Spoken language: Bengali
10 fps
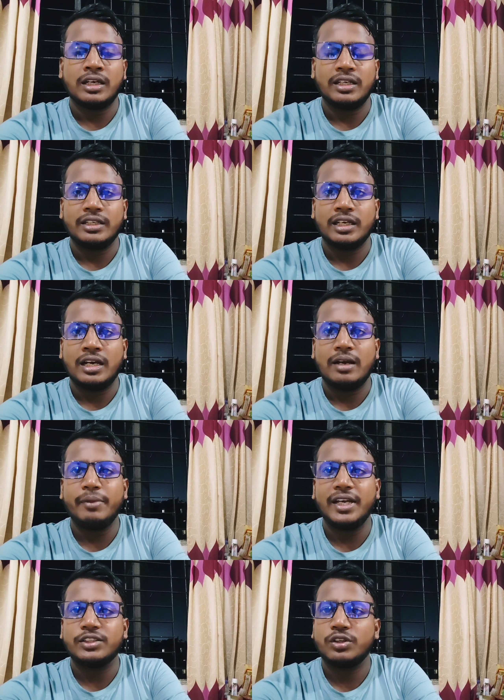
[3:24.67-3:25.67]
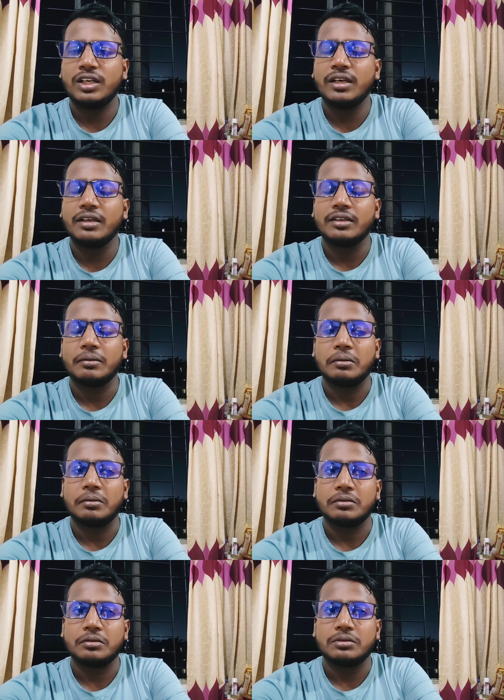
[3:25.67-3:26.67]
আমি আসলে
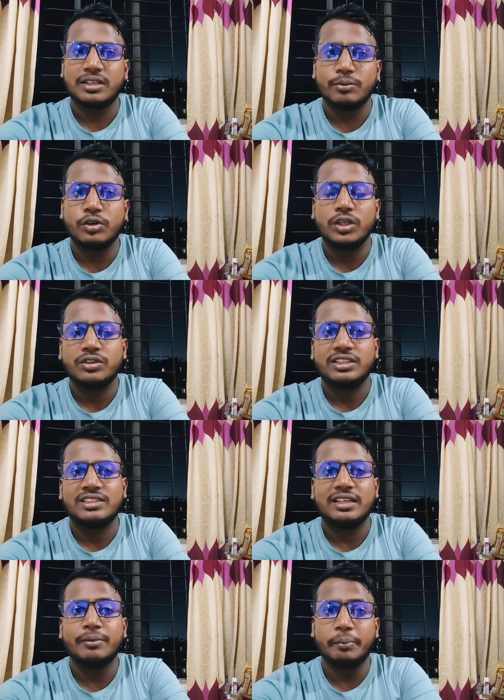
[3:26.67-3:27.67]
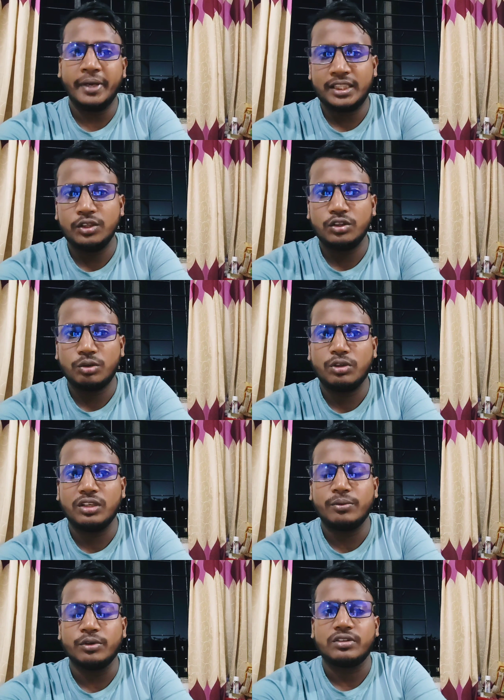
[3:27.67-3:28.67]
যেটা মনে করতেছে আমার ব্যক্তিগত মতামত
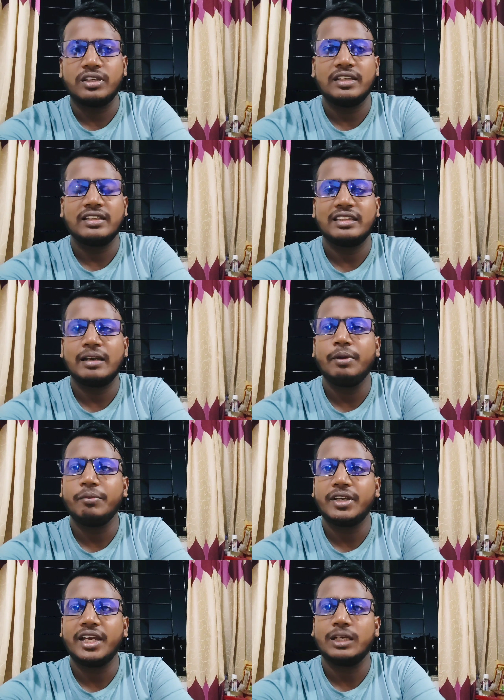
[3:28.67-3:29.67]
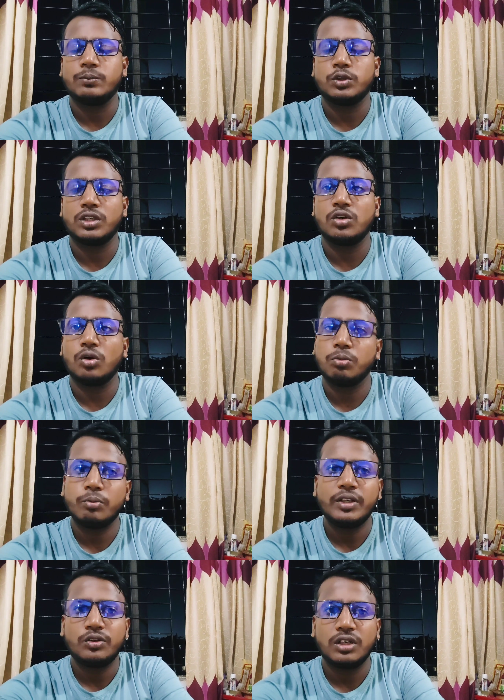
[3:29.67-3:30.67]
তামিমকে এক প্রকার অপমান
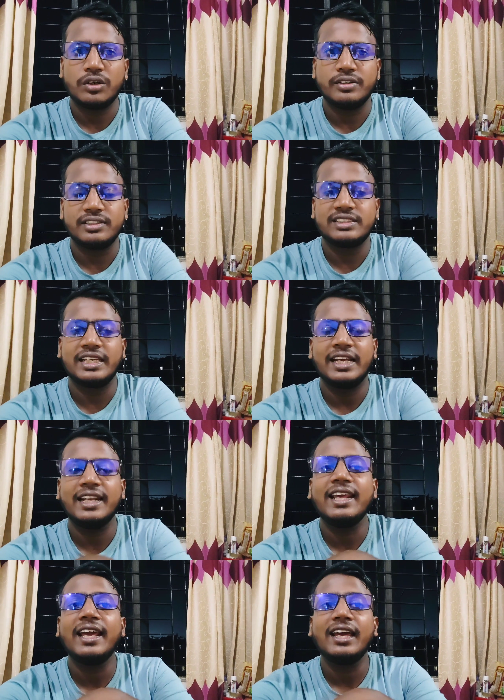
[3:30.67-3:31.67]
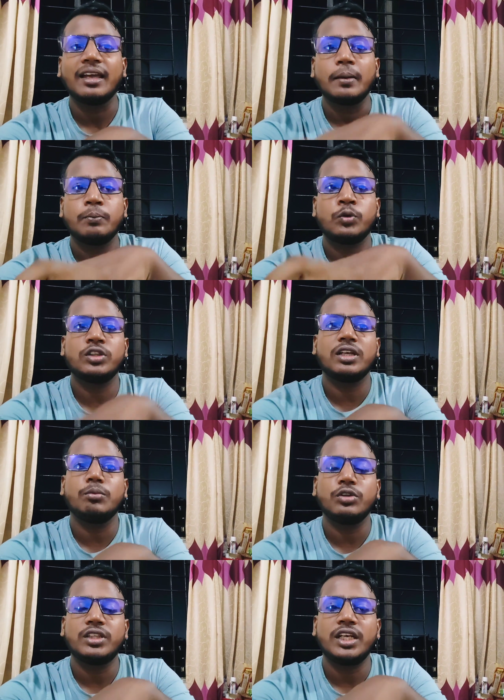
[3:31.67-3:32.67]
করা হয়েছে যেখানে
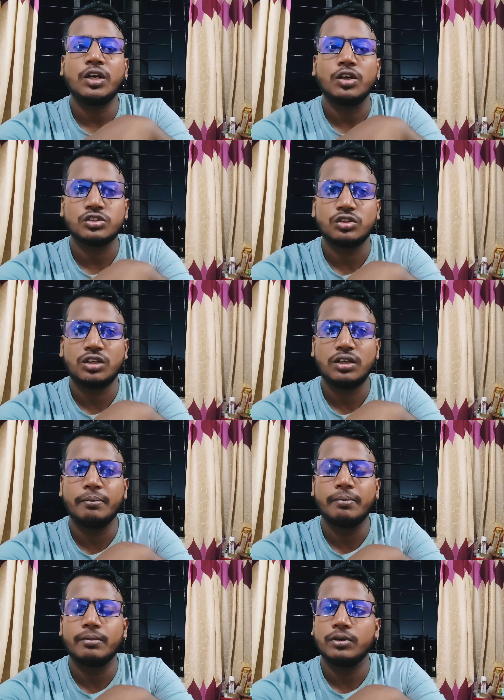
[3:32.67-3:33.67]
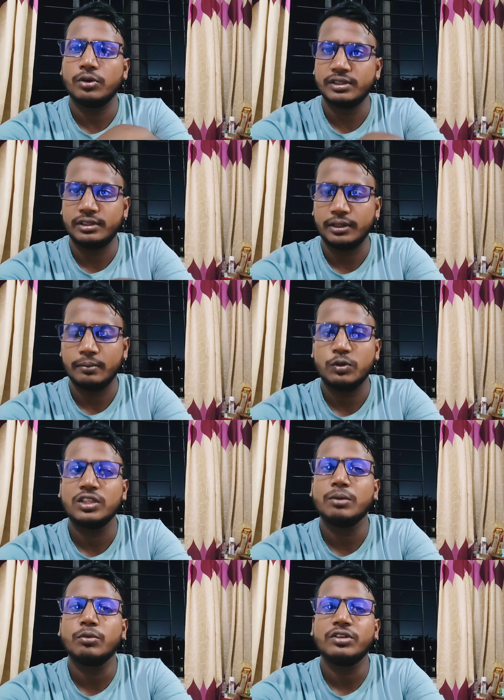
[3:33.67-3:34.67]
প্রধানমন্ত্রীর হস্তক্ষেপ হয়েছে
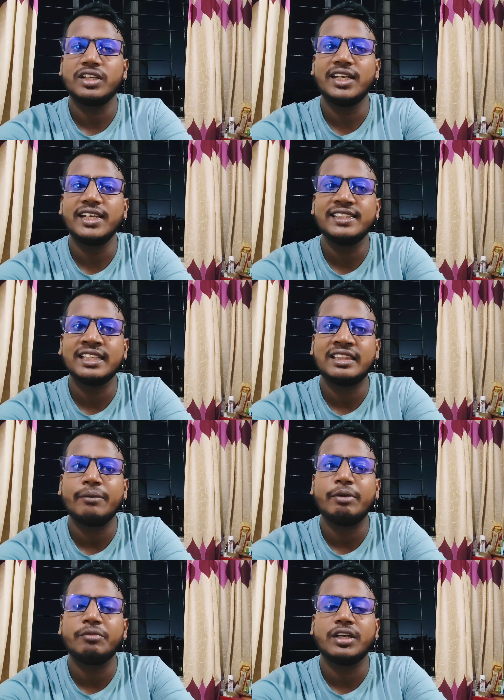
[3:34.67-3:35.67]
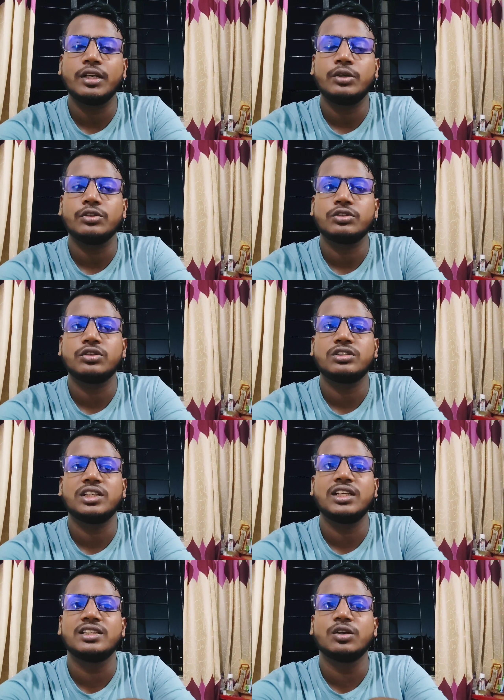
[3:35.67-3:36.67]
প্রধানমন্ত্রী নিজে তামিমকে রিকোয়েস্ট করছে
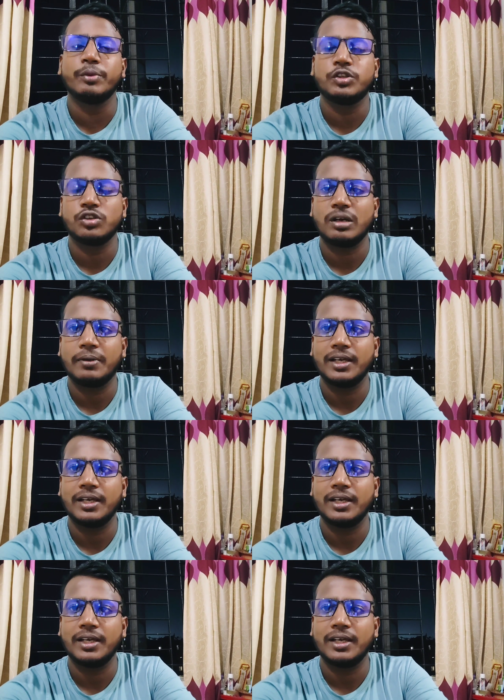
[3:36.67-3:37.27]
যেন বিশ্বকাপ খেলে